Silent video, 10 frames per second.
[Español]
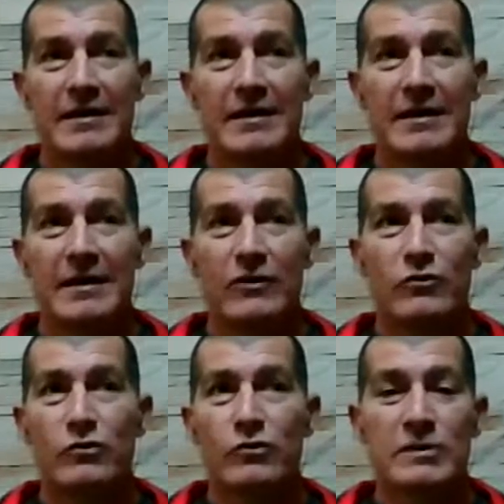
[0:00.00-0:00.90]
eh,
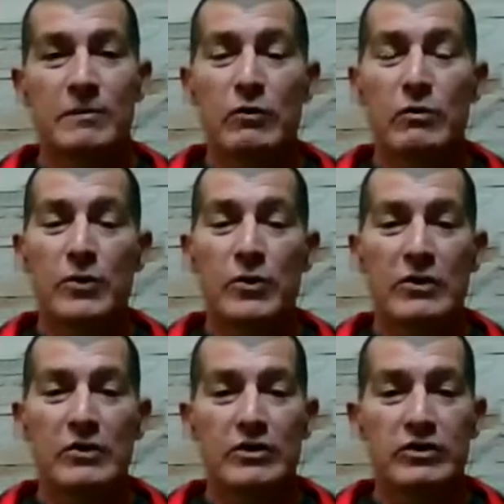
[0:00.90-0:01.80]
uh, se me cumplió
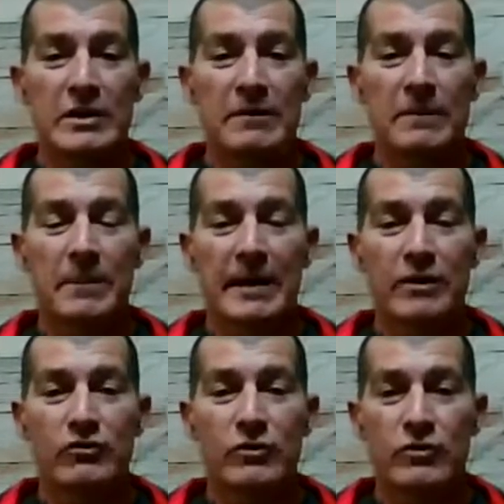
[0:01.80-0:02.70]
algo que yo estaba
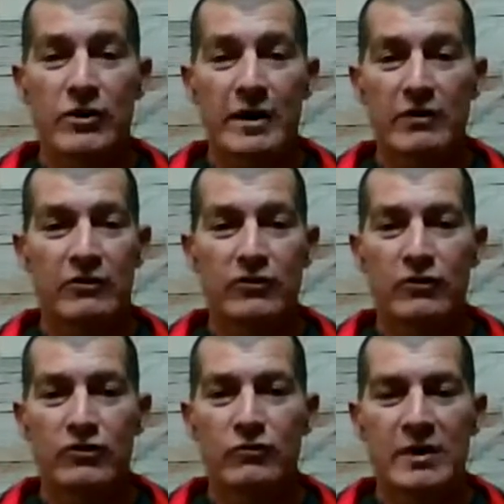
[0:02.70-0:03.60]
esperando y buscando.
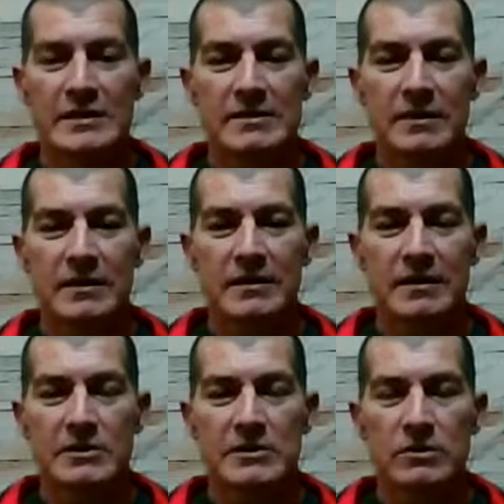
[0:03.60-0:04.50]
No, nunca se me,
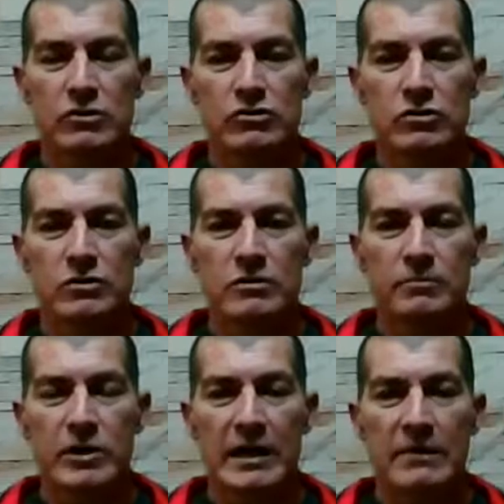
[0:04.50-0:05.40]
a mí se me cruzó
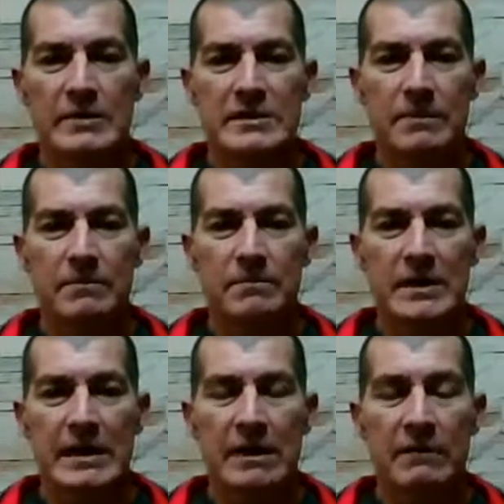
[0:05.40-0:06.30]
por la cabeza
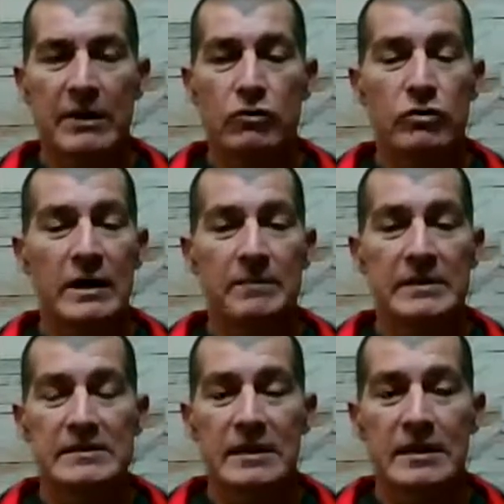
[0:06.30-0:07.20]
ir a la NBA, nunca
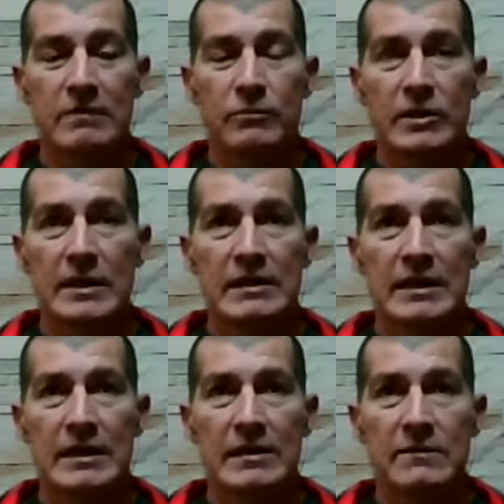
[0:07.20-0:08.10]
pensé que podía
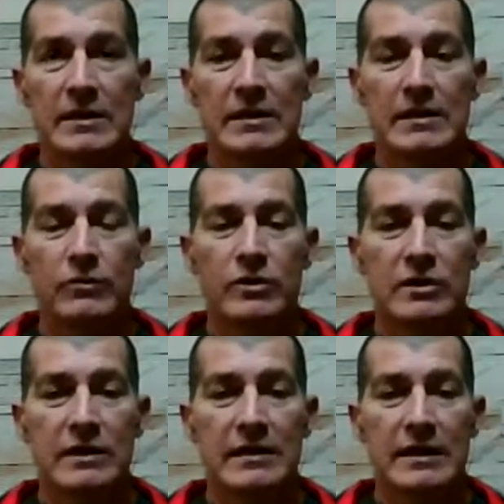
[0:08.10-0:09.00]
estar al nivel de poder
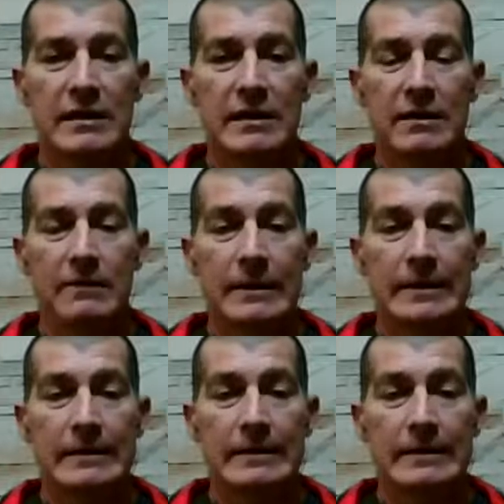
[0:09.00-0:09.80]
estar en la NBA.